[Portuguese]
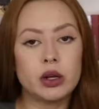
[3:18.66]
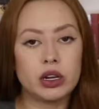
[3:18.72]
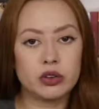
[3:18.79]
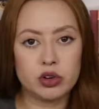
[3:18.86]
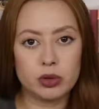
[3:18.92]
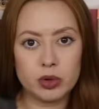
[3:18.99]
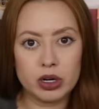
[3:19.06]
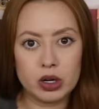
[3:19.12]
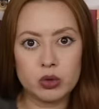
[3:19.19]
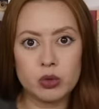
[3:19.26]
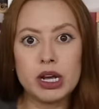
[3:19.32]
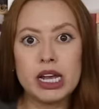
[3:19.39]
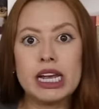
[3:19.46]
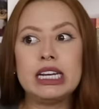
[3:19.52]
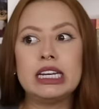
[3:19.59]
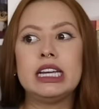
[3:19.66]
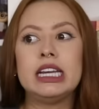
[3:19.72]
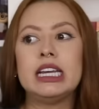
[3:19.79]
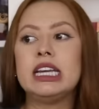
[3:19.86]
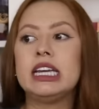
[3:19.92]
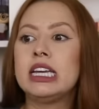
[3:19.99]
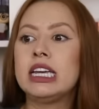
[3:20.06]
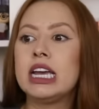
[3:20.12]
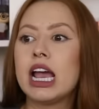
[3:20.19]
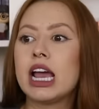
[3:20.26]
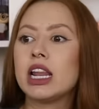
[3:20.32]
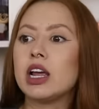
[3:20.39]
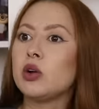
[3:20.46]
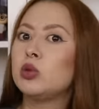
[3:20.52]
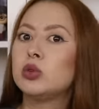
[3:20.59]
ela foi morar com ele e
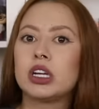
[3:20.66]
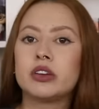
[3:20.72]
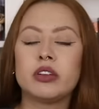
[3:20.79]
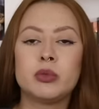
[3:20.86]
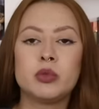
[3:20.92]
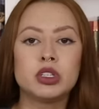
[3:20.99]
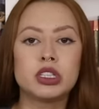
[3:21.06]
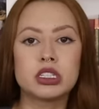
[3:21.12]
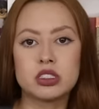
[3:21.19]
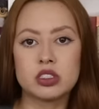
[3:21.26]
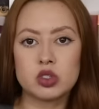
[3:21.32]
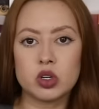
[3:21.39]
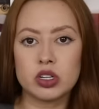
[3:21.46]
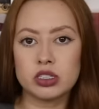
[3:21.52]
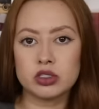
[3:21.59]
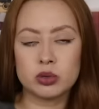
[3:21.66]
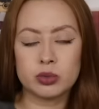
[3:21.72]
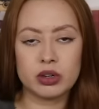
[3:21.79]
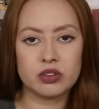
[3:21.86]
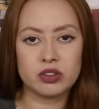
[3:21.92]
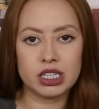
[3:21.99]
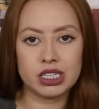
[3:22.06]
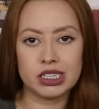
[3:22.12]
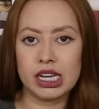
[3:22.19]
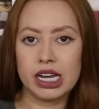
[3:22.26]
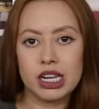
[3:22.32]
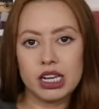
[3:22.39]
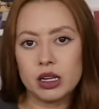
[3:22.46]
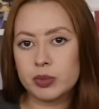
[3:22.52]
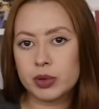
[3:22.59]
ela contava muitas histórias sobre a vida
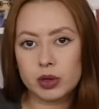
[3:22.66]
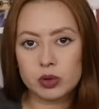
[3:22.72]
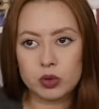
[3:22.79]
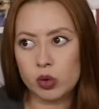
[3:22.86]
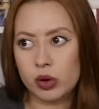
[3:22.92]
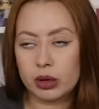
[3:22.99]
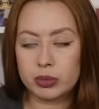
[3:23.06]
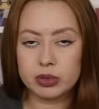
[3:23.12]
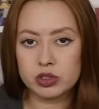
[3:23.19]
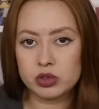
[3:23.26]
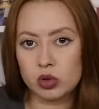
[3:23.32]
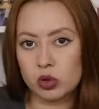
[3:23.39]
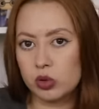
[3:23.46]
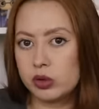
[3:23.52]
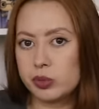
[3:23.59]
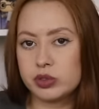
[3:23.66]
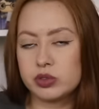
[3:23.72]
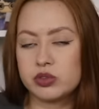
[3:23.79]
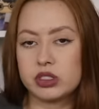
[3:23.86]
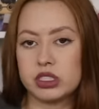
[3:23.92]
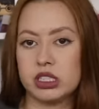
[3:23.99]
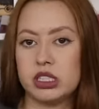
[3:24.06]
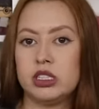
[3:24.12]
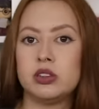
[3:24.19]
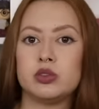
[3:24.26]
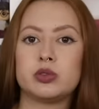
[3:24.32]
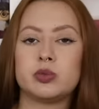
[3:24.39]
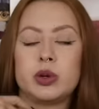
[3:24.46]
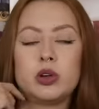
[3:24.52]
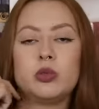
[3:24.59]
dela para qualquer pessoa, para os
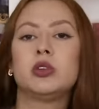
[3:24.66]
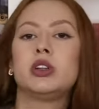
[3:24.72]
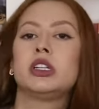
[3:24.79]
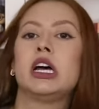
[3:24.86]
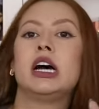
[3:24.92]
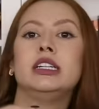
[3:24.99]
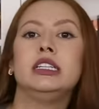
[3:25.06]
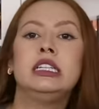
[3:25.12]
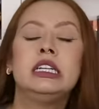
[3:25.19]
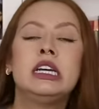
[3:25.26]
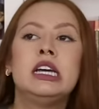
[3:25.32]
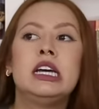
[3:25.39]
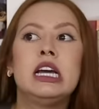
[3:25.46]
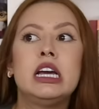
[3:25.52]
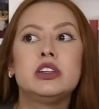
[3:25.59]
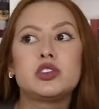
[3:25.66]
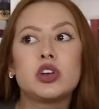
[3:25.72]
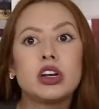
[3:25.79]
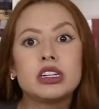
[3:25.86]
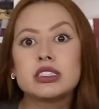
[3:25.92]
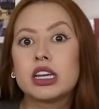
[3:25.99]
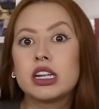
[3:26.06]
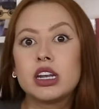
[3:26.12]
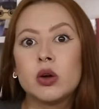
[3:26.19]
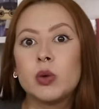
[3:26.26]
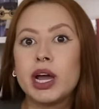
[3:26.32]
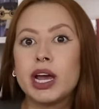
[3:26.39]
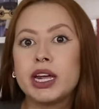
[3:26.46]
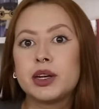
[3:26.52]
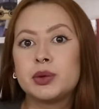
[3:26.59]
vizinhos, para a comunidade histórias que não
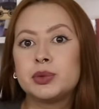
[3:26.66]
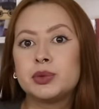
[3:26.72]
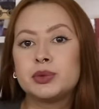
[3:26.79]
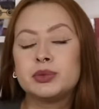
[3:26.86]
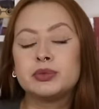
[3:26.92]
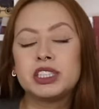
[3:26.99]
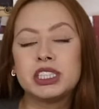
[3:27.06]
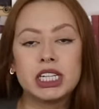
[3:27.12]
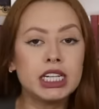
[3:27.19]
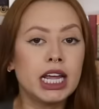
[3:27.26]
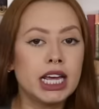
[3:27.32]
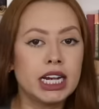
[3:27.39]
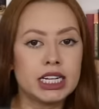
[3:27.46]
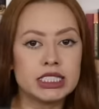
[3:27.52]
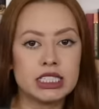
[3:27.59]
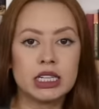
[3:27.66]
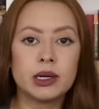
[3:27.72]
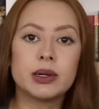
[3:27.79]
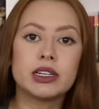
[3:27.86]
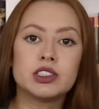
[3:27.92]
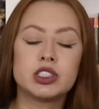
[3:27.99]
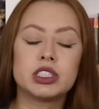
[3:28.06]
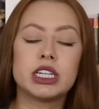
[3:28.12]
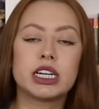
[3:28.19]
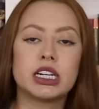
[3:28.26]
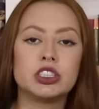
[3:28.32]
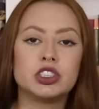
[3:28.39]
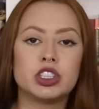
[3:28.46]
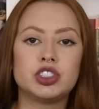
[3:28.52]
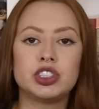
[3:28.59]
eram verdadeiras. Então ela dizia que
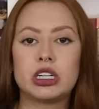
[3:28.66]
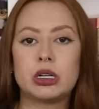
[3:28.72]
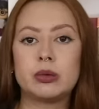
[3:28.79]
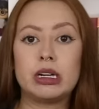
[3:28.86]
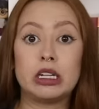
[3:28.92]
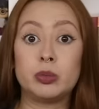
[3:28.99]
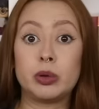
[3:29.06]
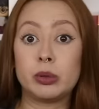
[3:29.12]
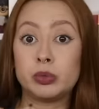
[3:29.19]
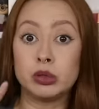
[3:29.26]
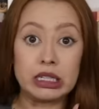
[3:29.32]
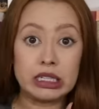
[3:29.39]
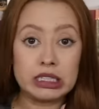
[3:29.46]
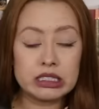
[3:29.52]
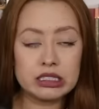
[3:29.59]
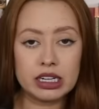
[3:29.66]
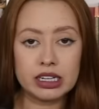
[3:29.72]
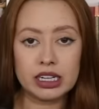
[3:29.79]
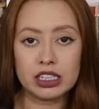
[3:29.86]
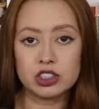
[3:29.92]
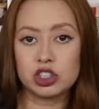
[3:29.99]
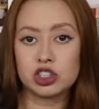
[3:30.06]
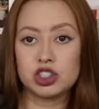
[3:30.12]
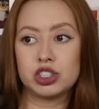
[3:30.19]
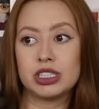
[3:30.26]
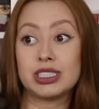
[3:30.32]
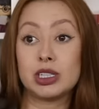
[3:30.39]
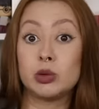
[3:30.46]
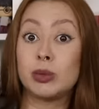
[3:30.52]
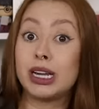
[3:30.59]
ela já tinha trabalhado para a polícia, que ela já tinha
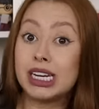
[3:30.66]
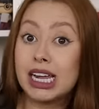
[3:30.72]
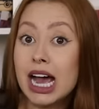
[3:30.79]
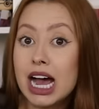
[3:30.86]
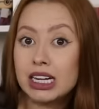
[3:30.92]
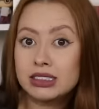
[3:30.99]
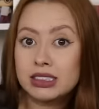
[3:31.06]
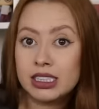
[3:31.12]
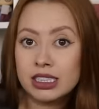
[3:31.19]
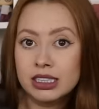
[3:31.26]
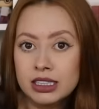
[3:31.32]
sido baleada,